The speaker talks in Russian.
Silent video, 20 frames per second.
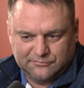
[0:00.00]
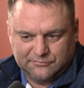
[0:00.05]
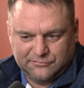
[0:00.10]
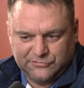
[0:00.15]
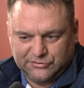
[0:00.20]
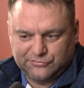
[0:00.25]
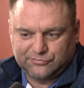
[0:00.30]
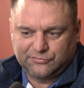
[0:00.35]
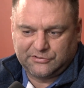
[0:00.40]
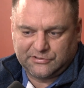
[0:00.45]

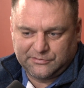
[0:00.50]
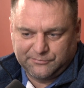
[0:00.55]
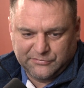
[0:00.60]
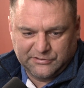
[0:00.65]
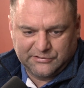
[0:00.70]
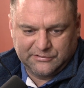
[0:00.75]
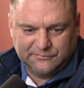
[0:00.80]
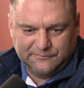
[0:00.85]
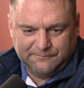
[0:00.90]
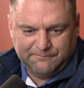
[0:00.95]
Не только
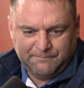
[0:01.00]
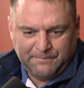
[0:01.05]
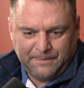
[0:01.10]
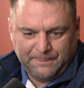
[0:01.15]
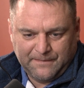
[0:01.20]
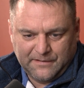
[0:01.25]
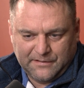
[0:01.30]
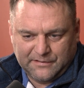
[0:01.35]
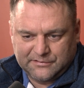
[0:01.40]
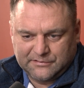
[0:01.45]
мы,
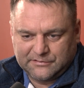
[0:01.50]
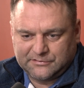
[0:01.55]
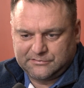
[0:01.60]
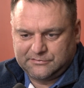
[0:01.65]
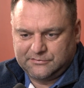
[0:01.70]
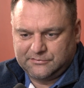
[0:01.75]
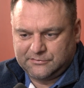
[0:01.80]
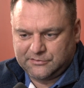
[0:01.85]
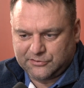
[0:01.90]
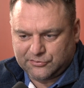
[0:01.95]
как
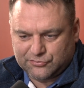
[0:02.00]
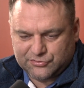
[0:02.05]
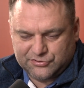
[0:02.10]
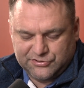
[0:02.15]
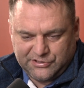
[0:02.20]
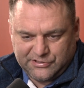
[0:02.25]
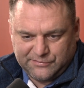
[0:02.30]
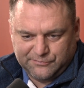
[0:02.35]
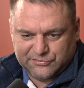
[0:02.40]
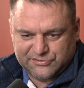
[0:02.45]

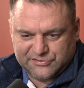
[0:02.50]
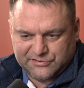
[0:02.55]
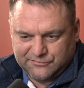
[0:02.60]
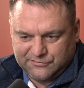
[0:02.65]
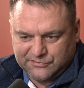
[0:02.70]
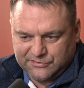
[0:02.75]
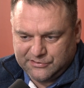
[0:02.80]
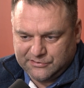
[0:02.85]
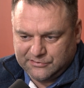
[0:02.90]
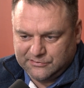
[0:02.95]
дорожники,
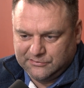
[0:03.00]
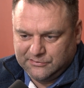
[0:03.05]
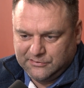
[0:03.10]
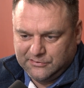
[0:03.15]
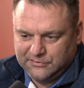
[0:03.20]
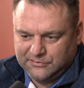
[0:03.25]
мостовики,